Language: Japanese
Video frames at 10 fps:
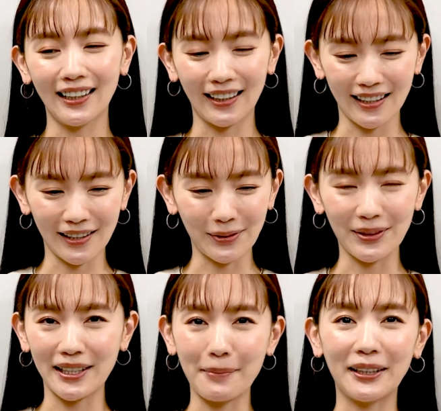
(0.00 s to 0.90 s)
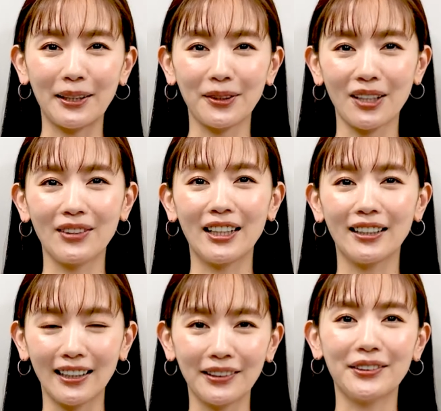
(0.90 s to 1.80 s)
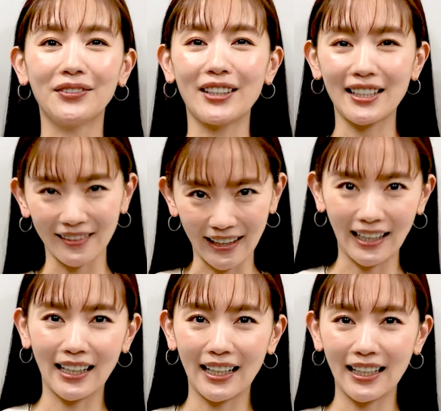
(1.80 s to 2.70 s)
えー、すごく攻めたドラマになっておりますので、